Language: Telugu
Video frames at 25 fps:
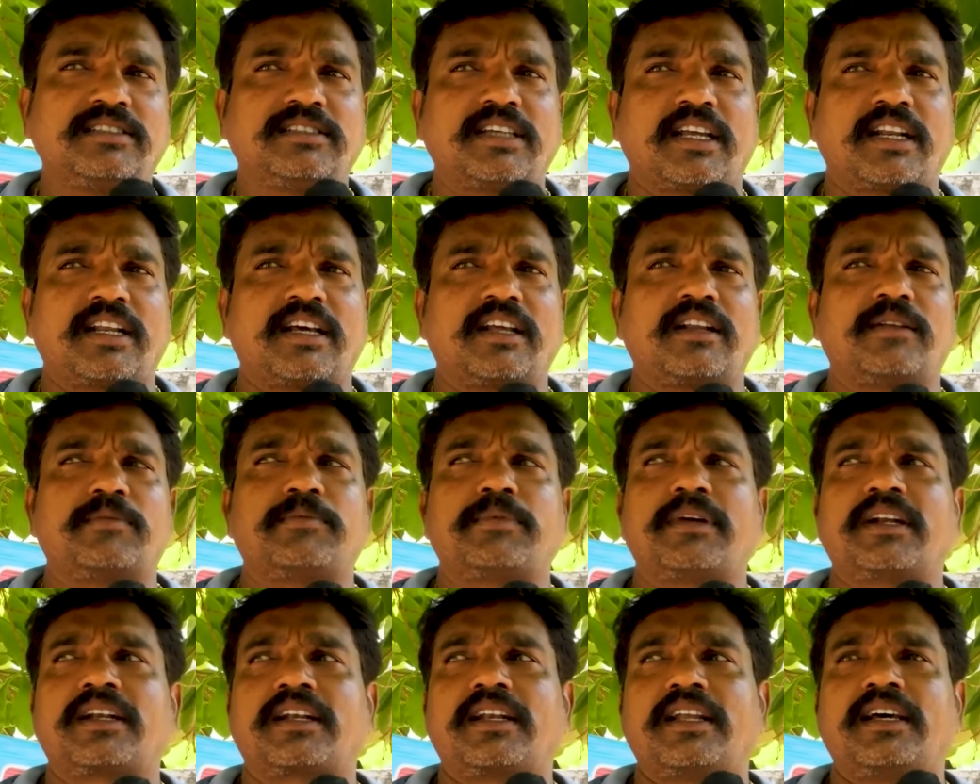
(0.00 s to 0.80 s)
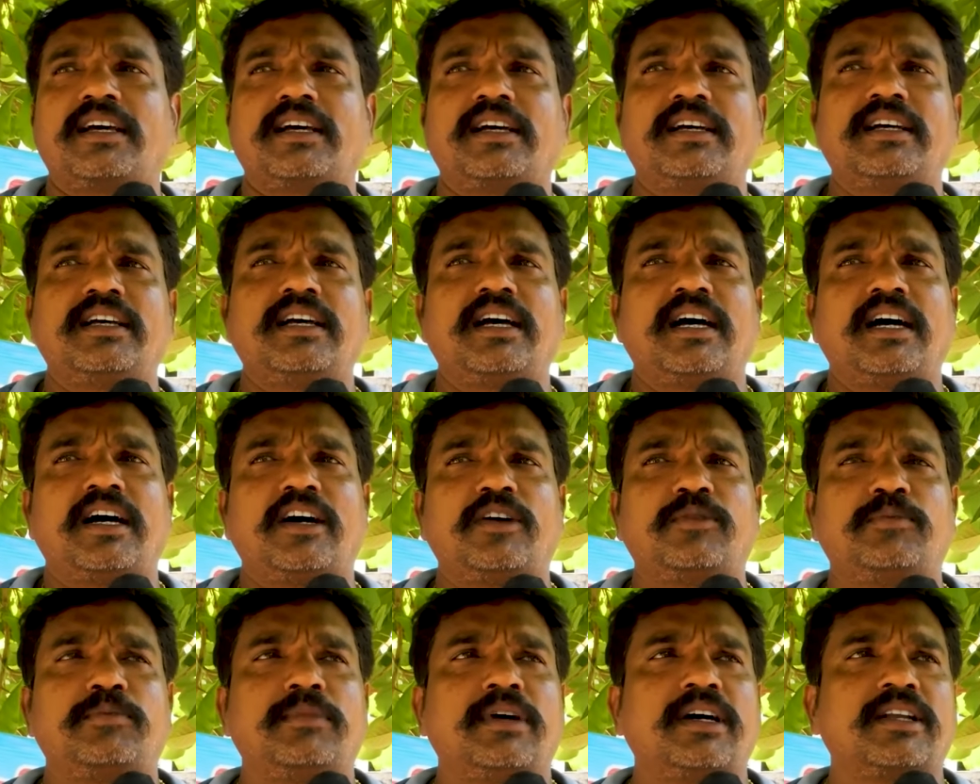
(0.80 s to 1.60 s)
జనాల పట్ల ఆ
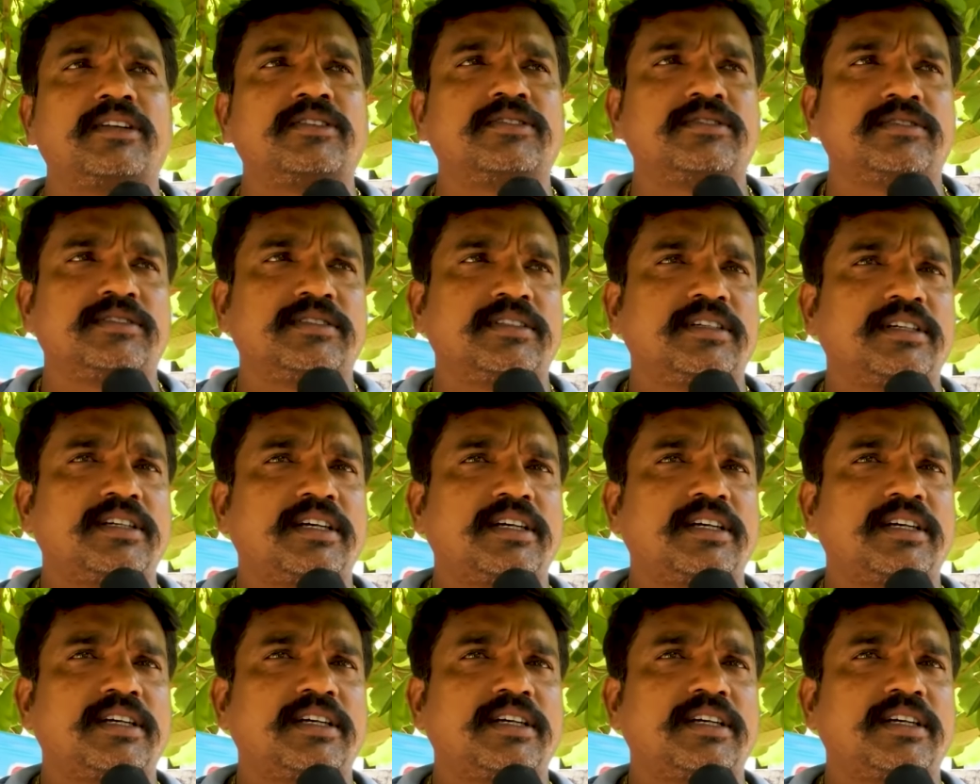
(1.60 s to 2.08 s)
అభిమానం